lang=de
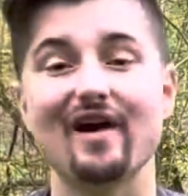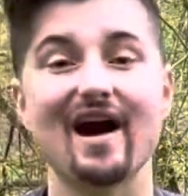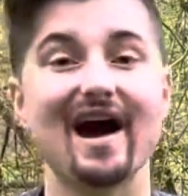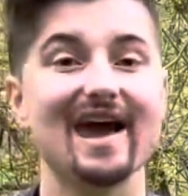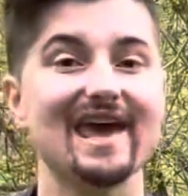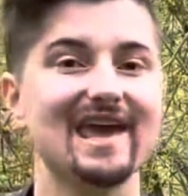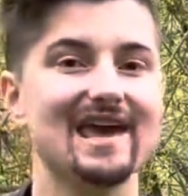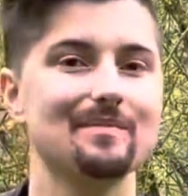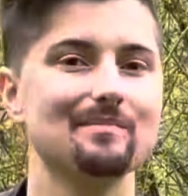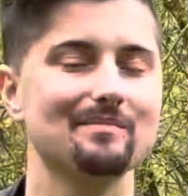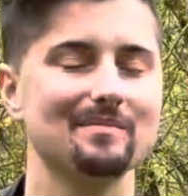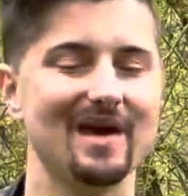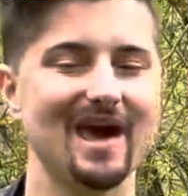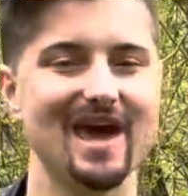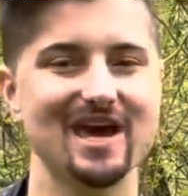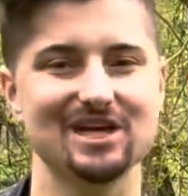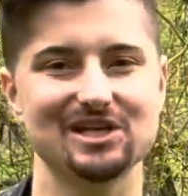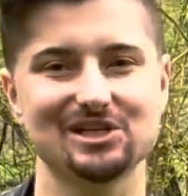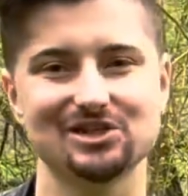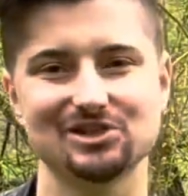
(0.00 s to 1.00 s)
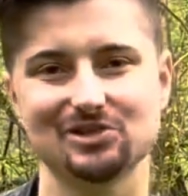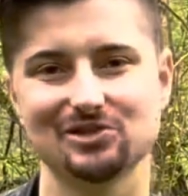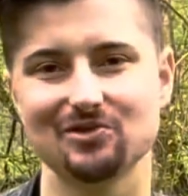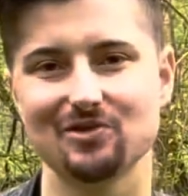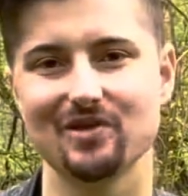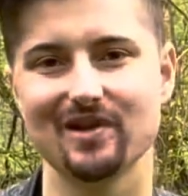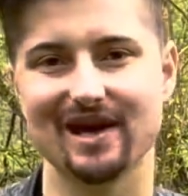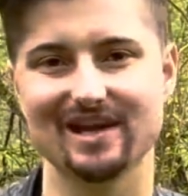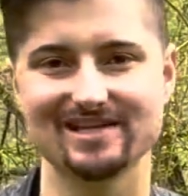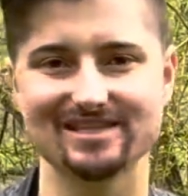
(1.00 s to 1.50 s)
War eben echt
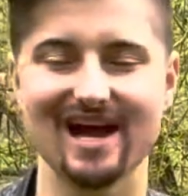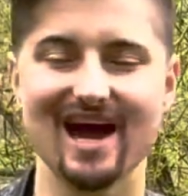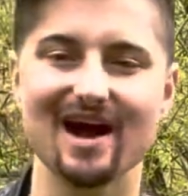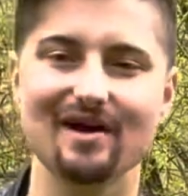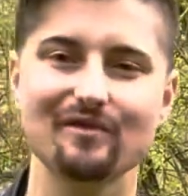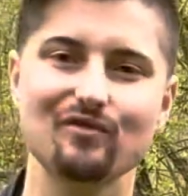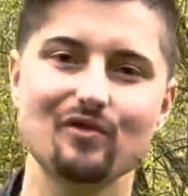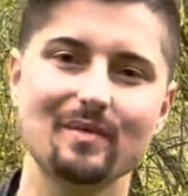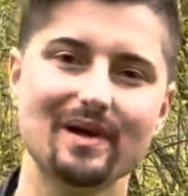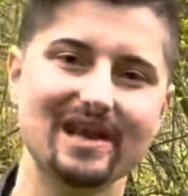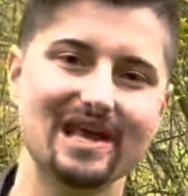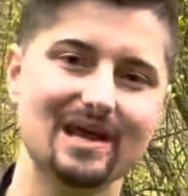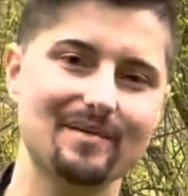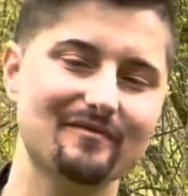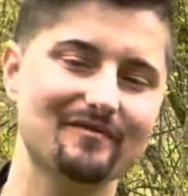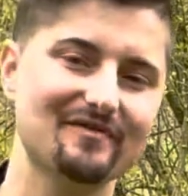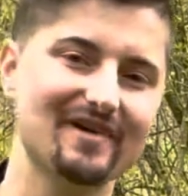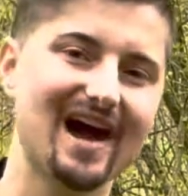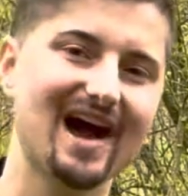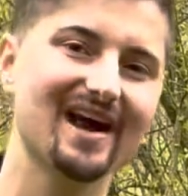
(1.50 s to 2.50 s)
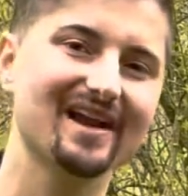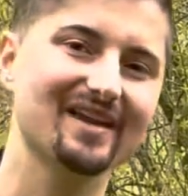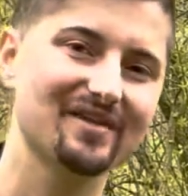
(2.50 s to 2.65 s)
schöner Tag, wo man eben war.